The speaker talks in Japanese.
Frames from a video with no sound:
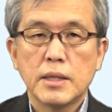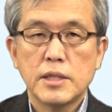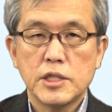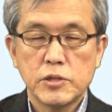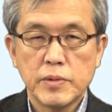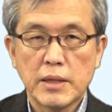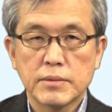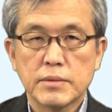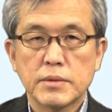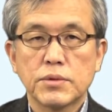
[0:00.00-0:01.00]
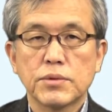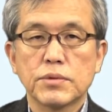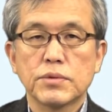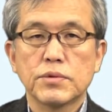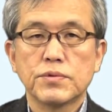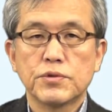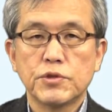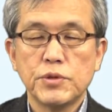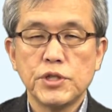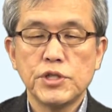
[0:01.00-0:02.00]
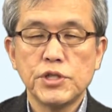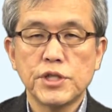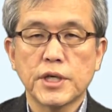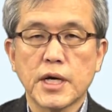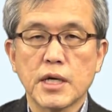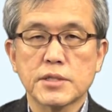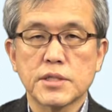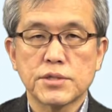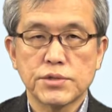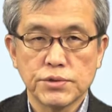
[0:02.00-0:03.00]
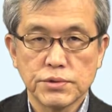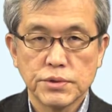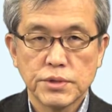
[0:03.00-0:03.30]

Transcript: 1番副部について概説する